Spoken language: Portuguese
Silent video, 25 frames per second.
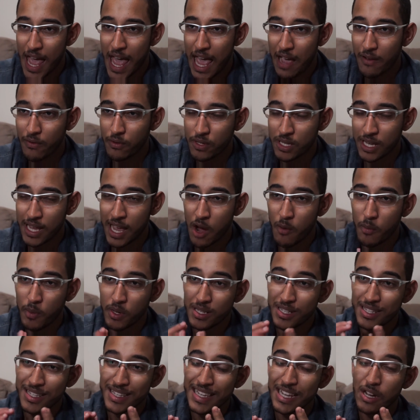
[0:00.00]
é você
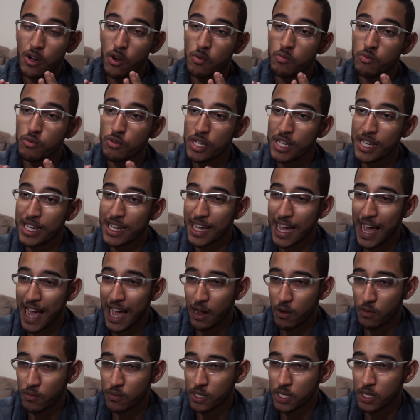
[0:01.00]
realmente se
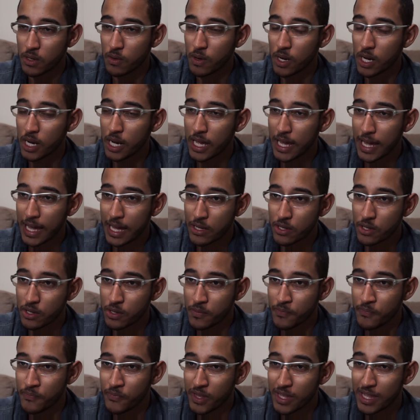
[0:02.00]
comunicar com seu
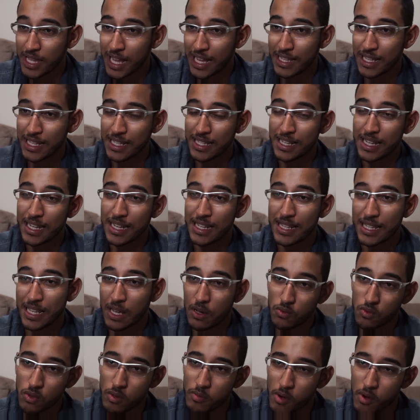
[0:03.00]
cliente na descrição do